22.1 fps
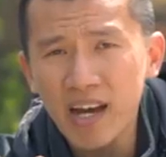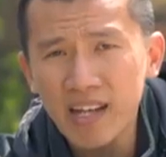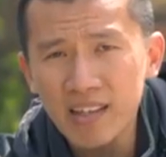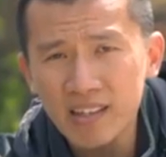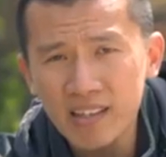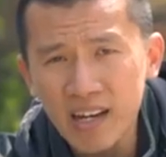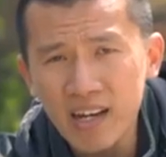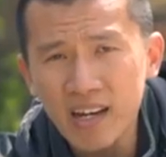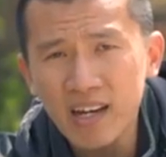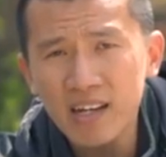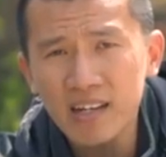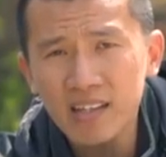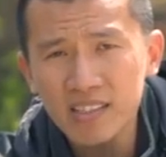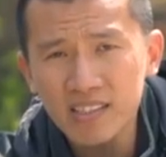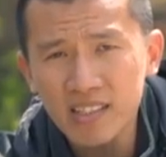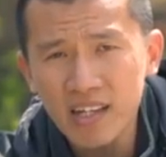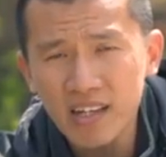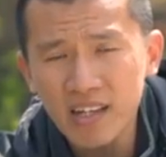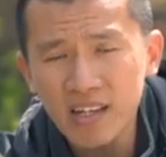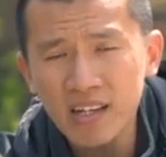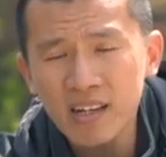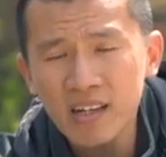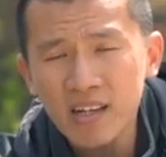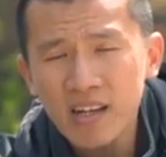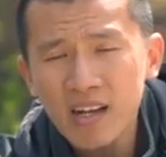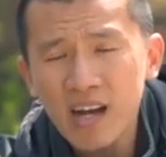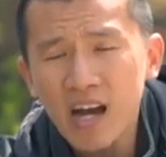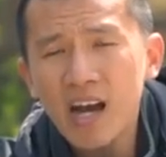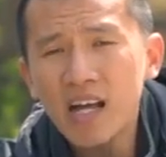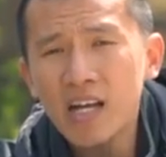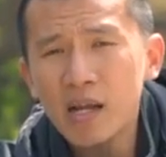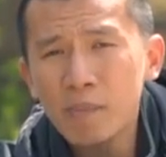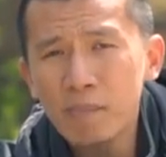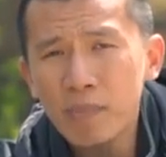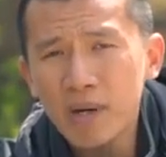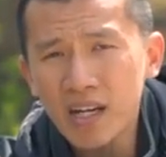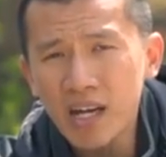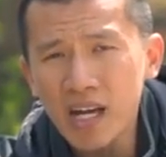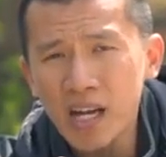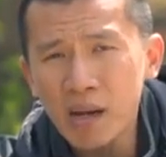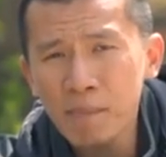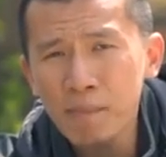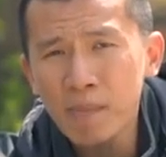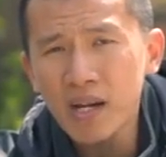dihantarkan di sana, ada
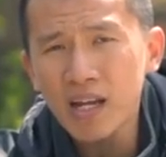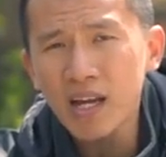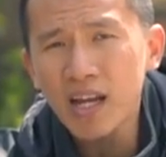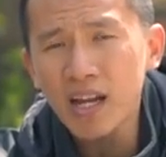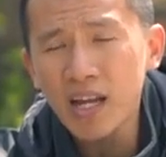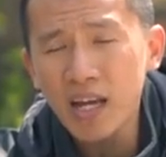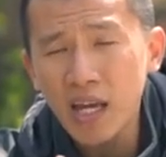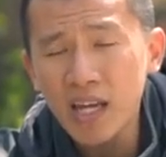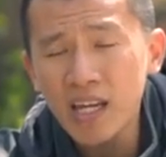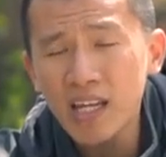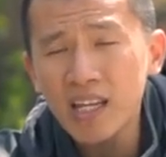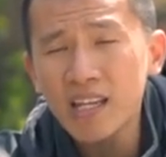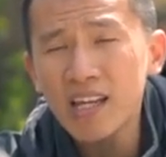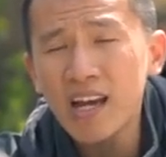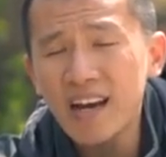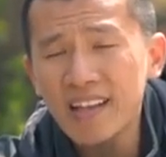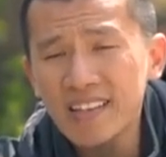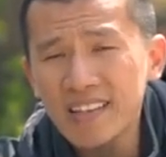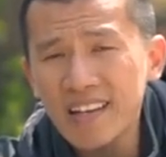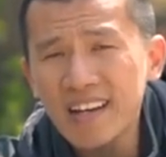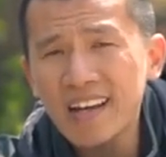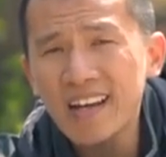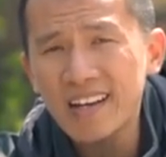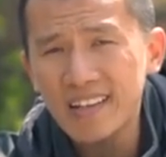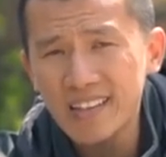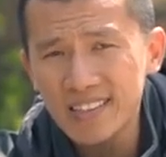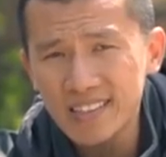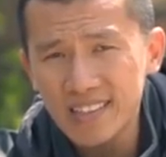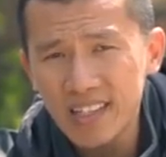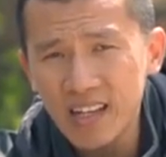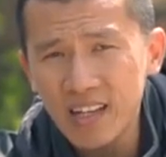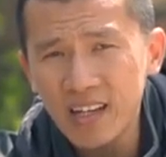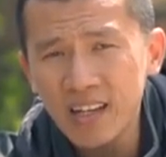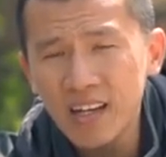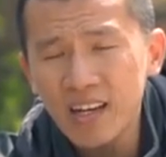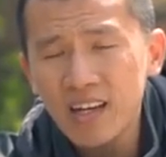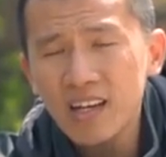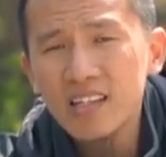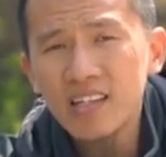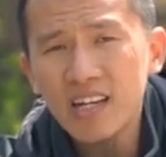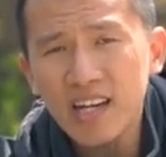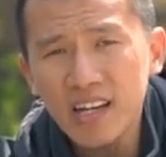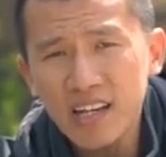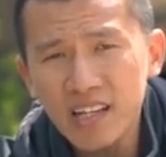perkara-perkara yang ingin dihantarkan di sana
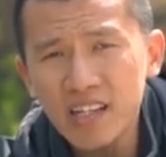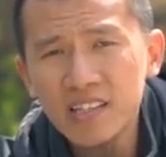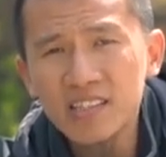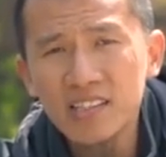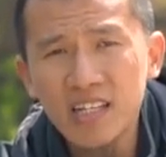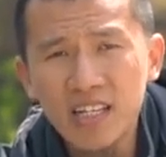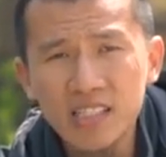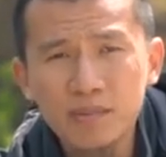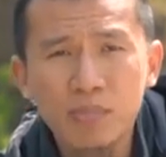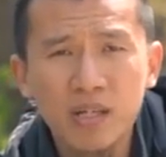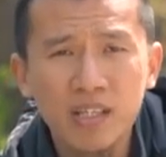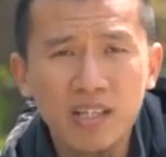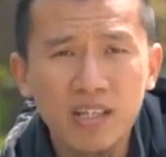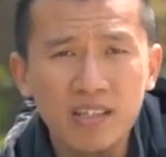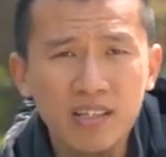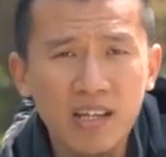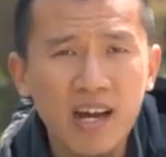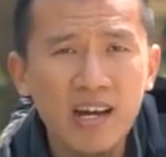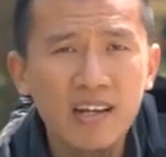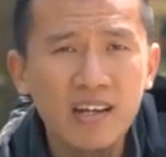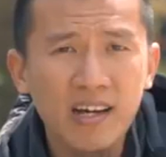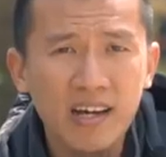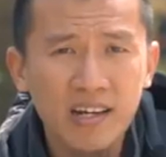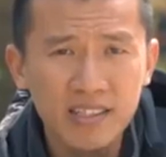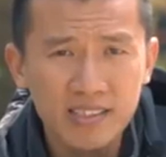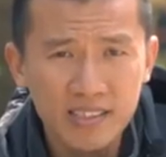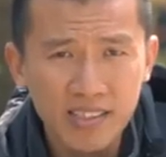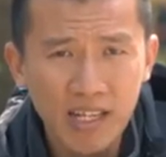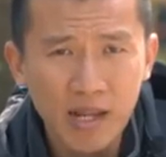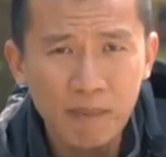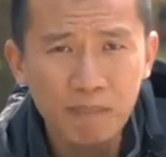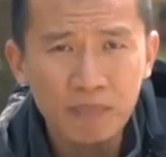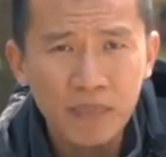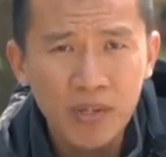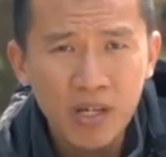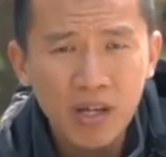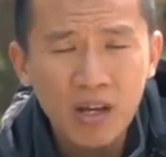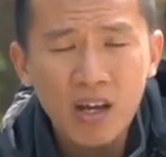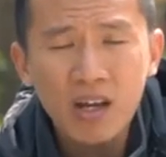yang ini jelas bertentangan dengan Islam.